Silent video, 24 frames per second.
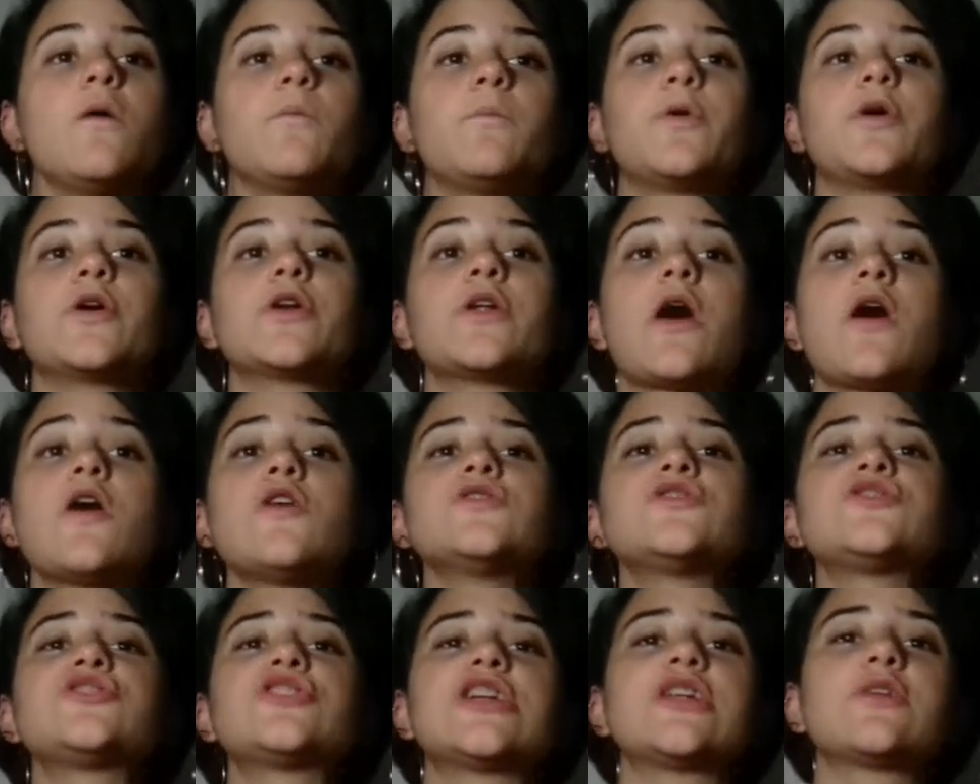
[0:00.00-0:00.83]
por
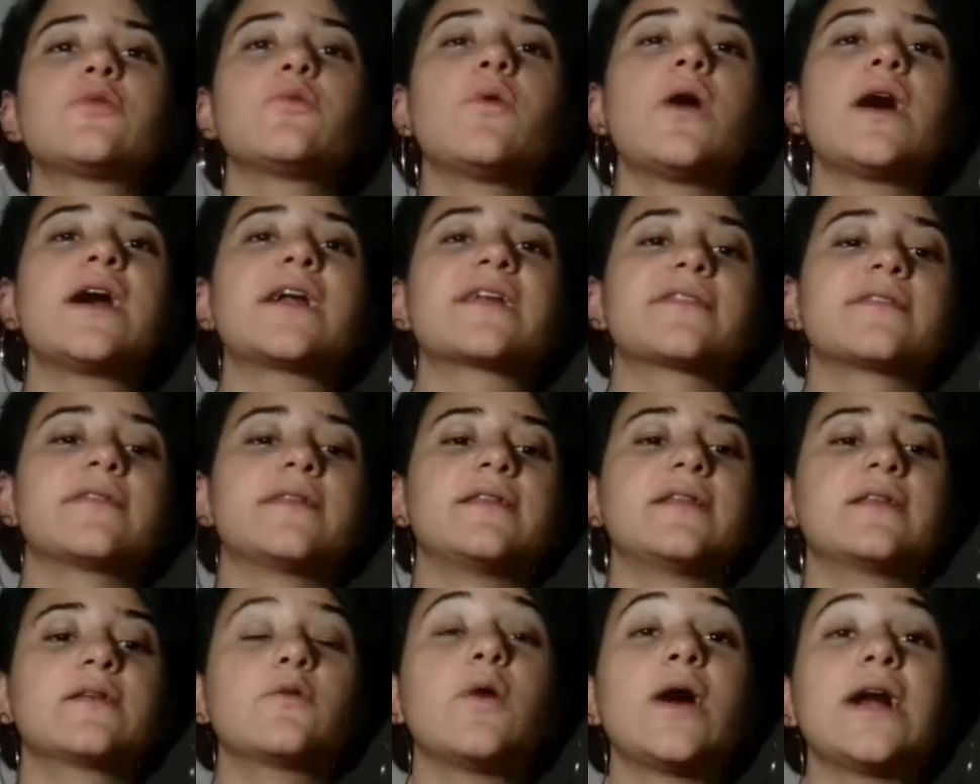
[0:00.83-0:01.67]

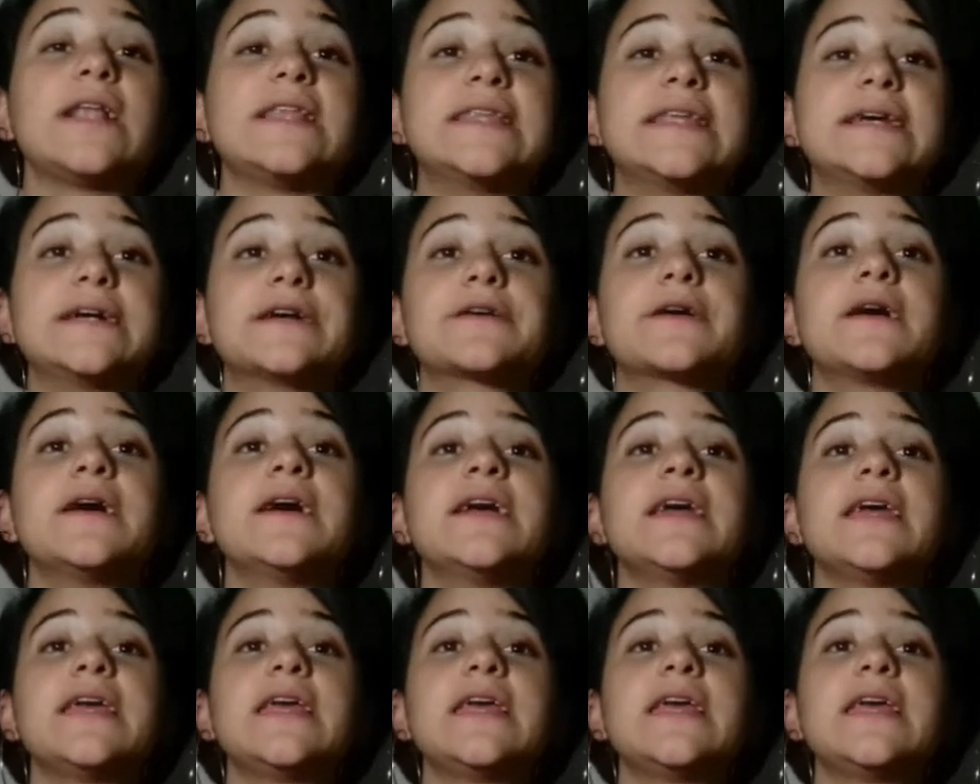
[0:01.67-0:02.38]
Ostelwalder